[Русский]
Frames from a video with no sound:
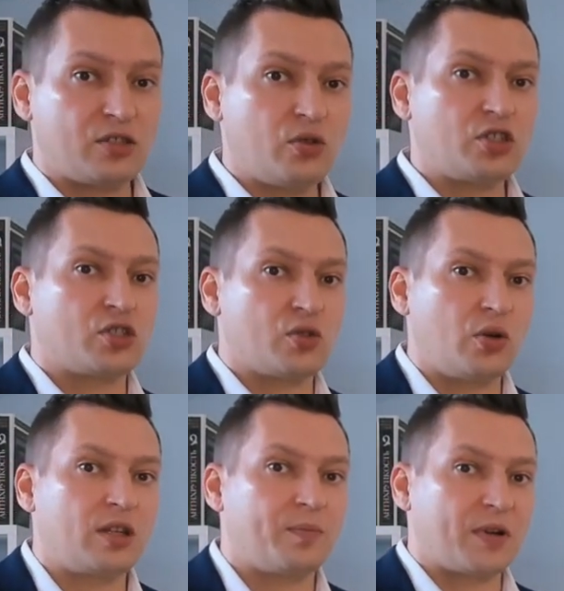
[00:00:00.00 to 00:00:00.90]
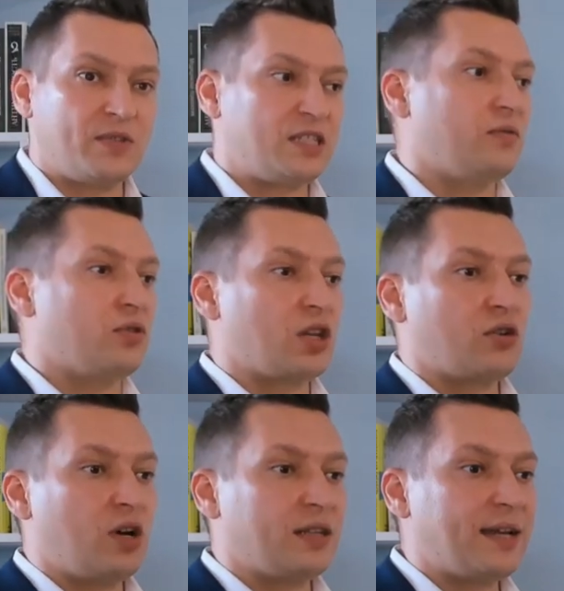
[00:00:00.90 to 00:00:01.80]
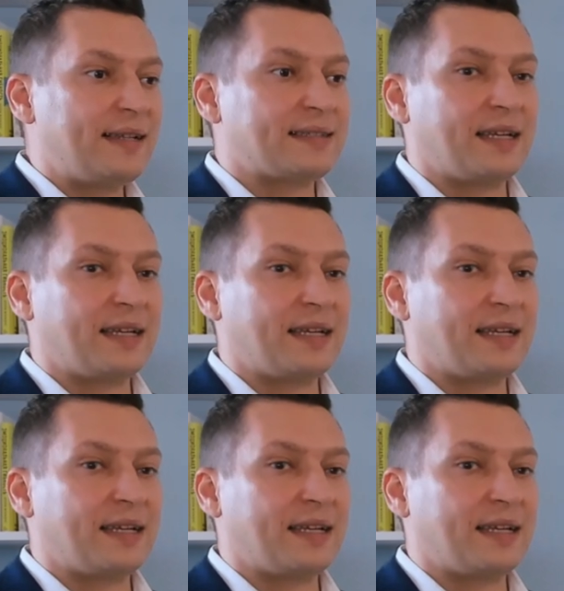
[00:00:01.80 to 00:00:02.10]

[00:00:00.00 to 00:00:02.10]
тоже стоит провести вот такой анализ,